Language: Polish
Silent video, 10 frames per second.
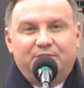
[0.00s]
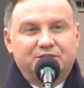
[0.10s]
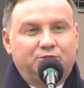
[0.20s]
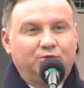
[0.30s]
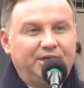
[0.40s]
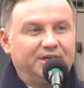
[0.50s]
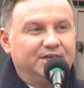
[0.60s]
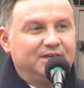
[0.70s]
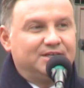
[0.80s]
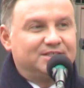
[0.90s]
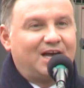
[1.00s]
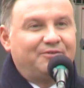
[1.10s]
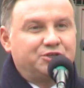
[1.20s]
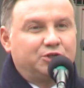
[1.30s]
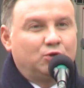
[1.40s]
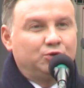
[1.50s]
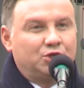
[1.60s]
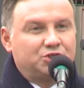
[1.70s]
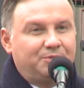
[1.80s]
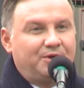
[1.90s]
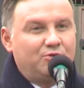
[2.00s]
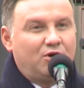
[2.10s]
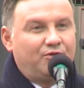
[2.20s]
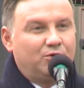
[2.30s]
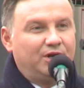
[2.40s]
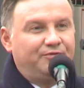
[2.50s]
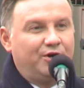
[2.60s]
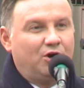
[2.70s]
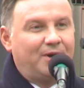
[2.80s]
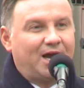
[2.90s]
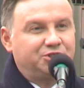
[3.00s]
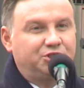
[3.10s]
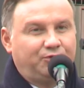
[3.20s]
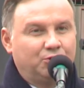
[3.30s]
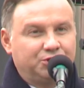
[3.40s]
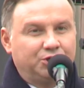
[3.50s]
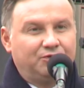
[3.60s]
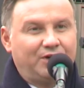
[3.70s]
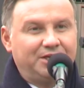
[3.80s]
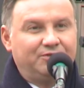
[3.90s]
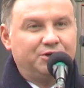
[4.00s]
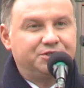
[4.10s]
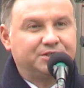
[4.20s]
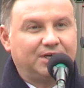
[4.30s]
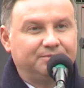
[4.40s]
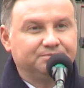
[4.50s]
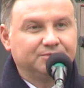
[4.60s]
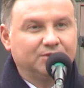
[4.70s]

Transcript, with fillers: bez której zawsze trudno sobie było w ogóle wyobrazić funkcjonowanie wojska